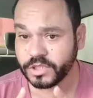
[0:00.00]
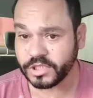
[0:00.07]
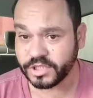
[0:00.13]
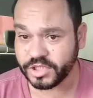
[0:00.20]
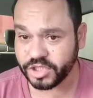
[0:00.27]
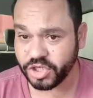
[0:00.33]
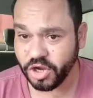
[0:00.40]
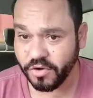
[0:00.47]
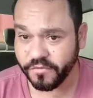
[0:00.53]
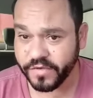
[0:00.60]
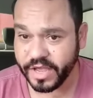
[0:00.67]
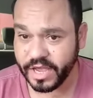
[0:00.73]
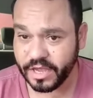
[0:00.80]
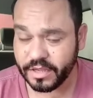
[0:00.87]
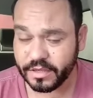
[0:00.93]
E se
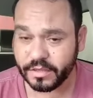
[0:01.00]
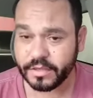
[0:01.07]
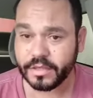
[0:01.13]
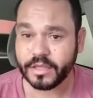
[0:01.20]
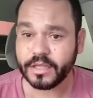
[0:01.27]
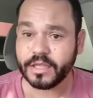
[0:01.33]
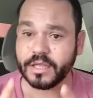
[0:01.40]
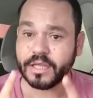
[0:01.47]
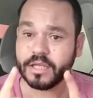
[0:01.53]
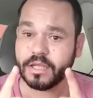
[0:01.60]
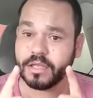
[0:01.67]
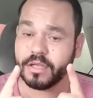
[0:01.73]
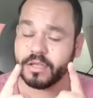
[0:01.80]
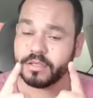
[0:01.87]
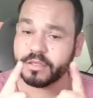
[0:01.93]
houver,
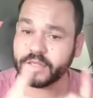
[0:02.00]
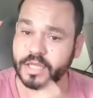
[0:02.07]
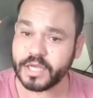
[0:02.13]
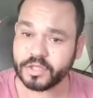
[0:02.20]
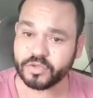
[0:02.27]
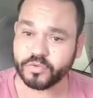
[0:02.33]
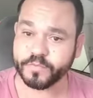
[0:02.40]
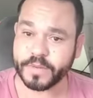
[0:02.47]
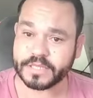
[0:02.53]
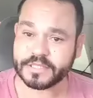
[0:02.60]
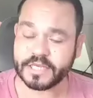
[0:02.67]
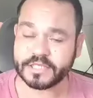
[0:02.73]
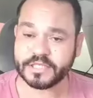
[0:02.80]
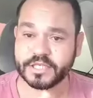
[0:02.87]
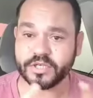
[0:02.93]
tanto o
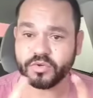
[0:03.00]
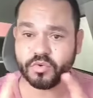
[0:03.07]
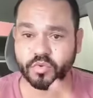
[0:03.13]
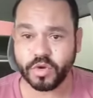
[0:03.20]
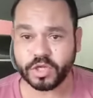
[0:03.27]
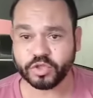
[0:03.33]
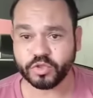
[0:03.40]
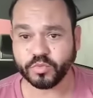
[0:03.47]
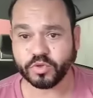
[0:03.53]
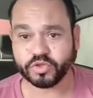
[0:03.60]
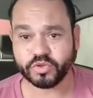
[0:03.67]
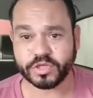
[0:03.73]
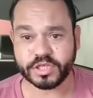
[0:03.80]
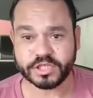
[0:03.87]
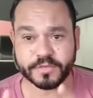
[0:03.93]
passageiro quanto o
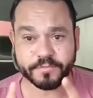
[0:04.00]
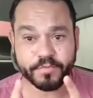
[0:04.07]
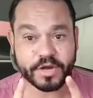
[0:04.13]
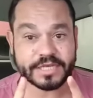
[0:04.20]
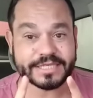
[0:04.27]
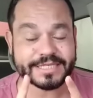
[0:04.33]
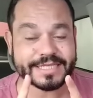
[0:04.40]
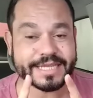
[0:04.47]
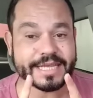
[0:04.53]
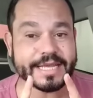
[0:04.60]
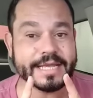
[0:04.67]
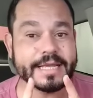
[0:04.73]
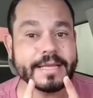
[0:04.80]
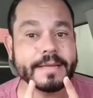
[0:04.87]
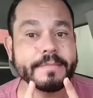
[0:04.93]
motorista pode
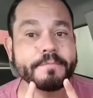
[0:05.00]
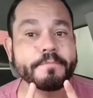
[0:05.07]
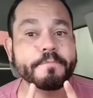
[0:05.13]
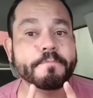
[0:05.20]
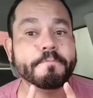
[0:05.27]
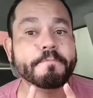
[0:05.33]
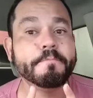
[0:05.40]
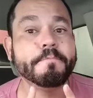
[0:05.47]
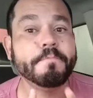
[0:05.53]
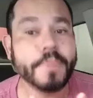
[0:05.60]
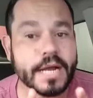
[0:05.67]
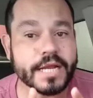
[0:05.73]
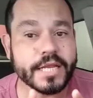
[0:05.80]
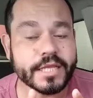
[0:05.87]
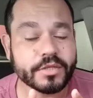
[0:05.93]
ser
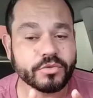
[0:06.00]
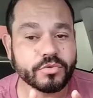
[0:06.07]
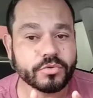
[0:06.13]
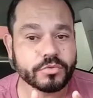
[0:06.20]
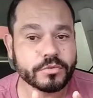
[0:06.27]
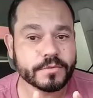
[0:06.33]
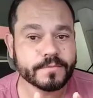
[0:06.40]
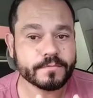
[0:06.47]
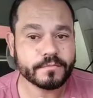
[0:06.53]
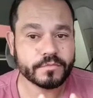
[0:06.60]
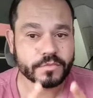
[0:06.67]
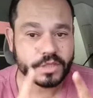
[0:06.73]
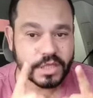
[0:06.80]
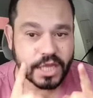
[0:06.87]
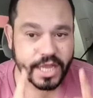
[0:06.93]
banido,
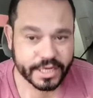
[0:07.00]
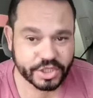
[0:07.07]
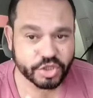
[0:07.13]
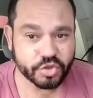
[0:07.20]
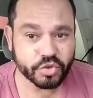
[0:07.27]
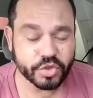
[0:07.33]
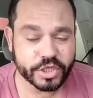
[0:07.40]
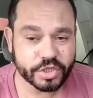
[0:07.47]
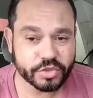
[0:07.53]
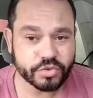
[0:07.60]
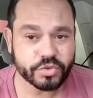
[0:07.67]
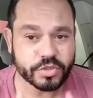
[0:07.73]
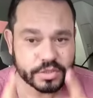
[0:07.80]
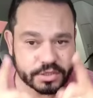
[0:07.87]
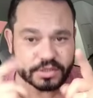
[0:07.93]

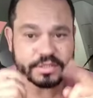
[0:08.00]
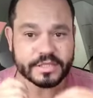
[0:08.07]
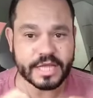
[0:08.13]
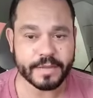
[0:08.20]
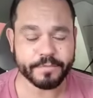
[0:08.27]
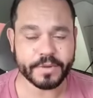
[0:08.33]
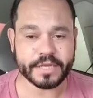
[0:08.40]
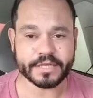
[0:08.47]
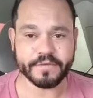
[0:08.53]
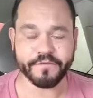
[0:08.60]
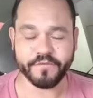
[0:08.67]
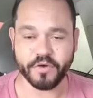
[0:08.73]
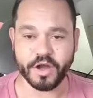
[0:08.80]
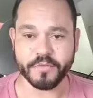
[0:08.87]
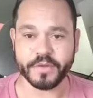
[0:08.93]
excluído da
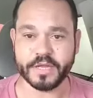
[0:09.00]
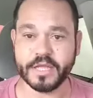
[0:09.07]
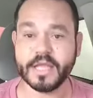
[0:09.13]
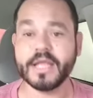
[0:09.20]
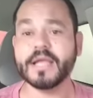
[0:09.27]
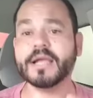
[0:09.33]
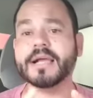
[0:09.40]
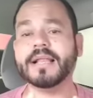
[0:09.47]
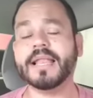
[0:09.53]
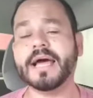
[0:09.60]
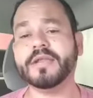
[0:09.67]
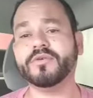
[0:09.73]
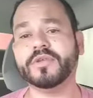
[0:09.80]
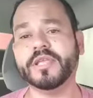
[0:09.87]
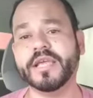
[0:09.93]
plataforma.
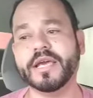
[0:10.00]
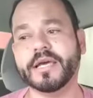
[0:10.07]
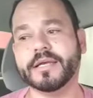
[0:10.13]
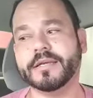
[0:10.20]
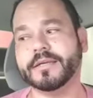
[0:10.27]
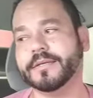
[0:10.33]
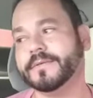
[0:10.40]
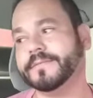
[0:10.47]
Claro que